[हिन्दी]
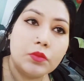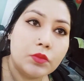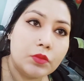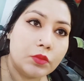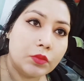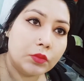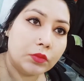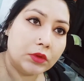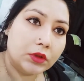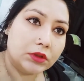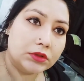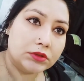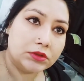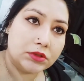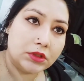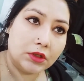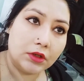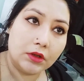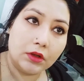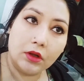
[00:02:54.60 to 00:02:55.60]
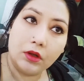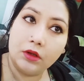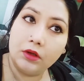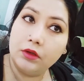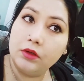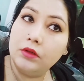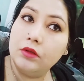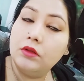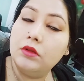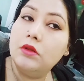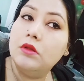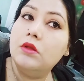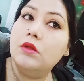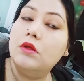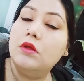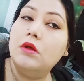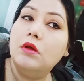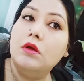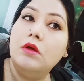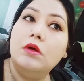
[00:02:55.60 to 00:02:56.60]
नीचे नहीं लगा रही
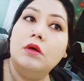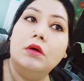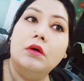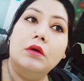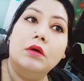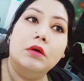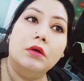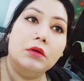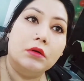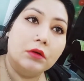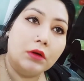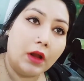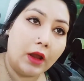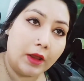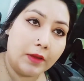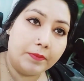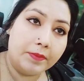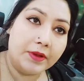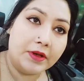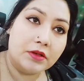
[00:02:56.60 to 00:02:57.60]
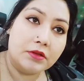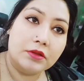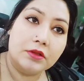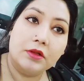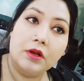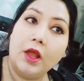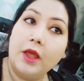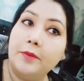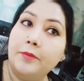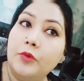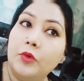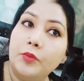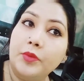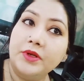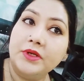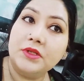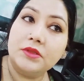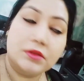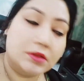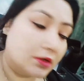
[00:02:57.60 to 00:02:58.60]
और आई पेंसिल आईब्रो
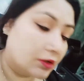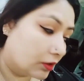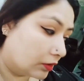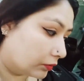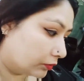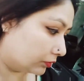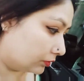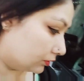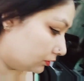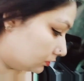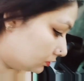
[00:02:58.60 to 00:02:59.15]
पेंसिल लगाऊंगी